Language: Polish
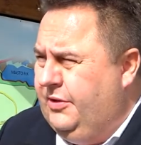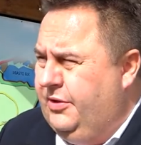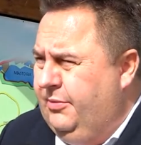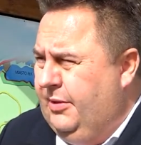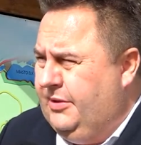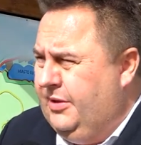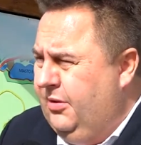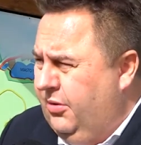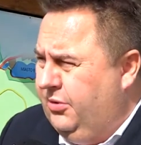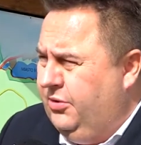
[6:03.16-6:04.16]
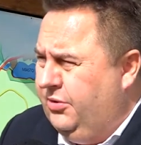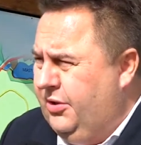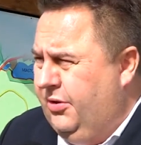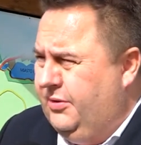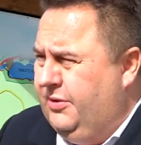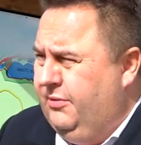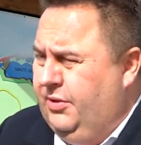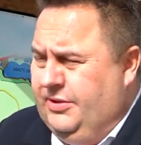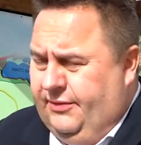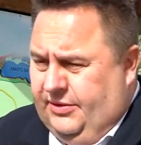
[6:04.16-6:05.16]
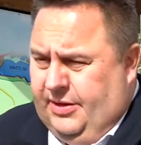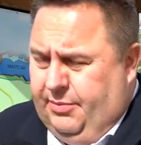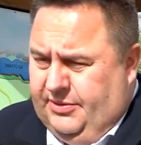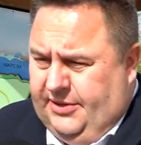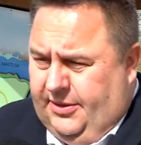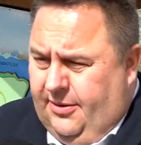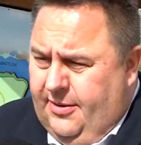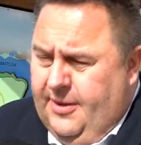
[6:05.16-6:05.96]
wjeździe do miasta odciążające ulicę Wojska Polskiego.